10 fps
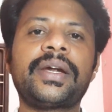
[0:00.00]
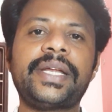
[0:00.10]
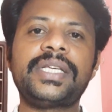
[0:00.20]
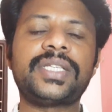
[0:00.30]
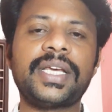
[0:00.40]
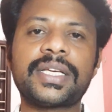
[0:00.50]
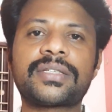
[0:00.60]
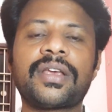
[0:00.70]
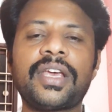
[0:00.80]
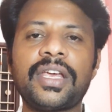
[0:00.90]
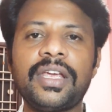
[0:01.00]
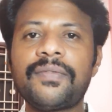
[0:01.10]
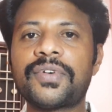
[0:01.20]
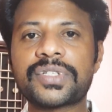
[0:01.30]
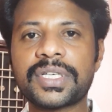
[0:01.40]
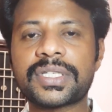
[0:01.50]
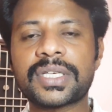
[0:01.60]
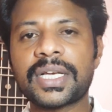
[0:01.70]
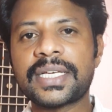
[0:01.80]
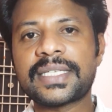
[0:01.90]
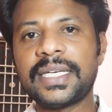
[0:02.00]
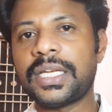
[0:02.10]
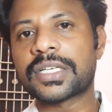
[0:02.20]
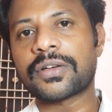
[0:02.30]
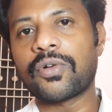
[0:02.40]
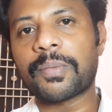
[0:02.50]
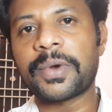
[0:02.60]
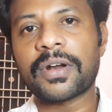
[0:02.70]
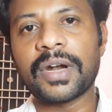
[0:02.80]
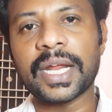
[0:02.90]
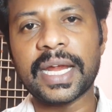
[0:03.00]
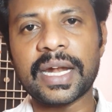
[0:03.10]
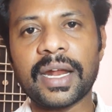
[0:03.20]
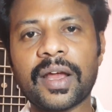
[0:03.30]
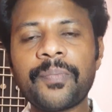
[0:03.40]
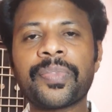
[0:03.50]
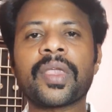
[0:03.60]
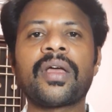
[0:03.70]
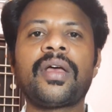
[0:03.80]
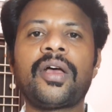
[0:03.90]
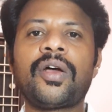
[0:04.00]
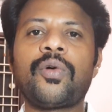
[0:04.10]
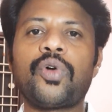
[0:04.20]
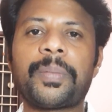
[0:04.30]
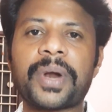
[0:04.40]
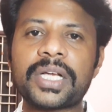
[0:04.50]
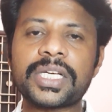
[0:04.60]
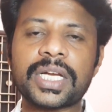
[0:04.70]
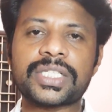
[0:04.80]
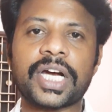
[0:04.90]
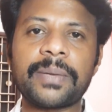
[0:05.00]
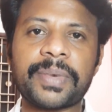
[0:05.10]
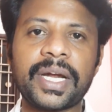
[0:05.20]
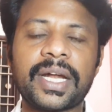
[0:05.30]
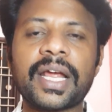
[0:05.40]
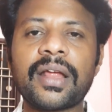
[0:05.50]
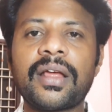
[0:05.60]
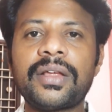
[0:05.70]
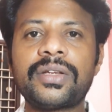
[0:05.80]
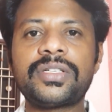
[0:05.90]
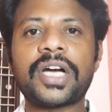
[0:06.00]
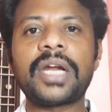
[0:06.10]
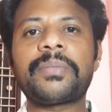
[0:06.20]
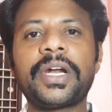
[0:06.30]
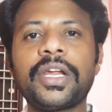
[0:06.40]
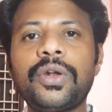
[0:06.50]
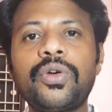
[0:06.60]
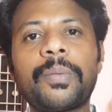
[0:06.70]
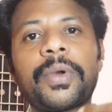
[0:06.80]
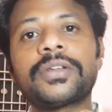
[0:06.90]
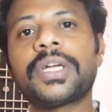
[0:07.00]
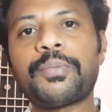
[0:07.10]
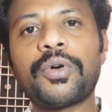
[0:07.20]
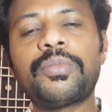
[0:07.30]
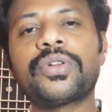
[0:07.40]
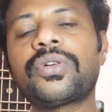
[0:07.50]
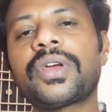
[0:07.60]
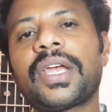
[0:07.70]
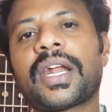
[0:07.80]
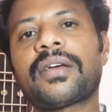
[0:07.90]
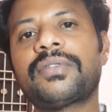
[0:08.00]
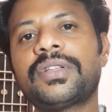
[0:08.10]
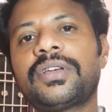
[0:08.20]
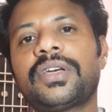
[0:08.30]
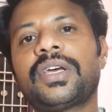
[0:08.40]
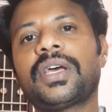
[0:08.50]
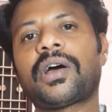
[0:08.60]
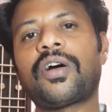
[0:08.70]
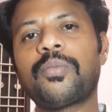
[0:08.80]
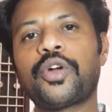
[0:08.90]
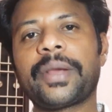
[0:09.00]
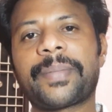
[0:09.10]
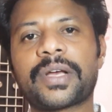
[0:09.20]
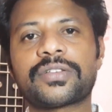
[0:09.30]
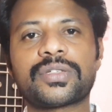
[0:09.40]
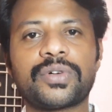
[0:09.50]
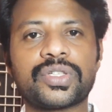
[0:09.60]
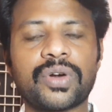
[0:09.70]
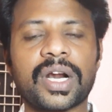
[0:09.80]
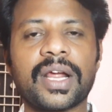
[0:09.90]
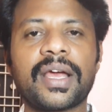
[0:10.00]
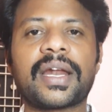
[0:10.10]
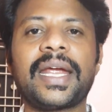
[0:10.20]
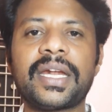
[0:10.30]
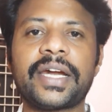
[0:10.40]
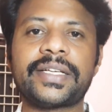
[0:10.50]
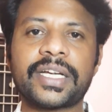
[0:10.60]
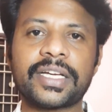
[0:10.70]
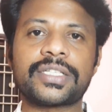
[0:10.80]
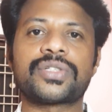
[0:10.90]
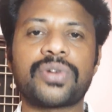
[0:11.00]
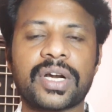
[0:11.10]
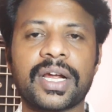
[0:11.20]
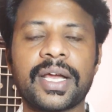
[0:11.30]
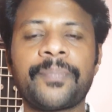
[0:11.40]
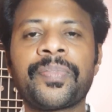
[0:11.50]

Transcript: டிசிஎஸ் இன்ஃபோசிஸ் சிடிஎஸ் அவங்க ஒர்க் பண்ணுறவங்கிட்ட கேட்டிங்கன்னா ஒரு ப்ராஜெக்டில் ஜாயின் பண்ணிட்டேன் ஜாயின் பண்ணிவிட்டு இன்னொரு ப்ராஜெக்ட் போகும்போதும் எனக்கு வந்து ஆன்போர்டிங் ப்ராசஸ் ஒன்று சொல்கிறாங்க கிளைண்ட் ஐடி ஜென்ரேஷன் சொல்கிறாங்க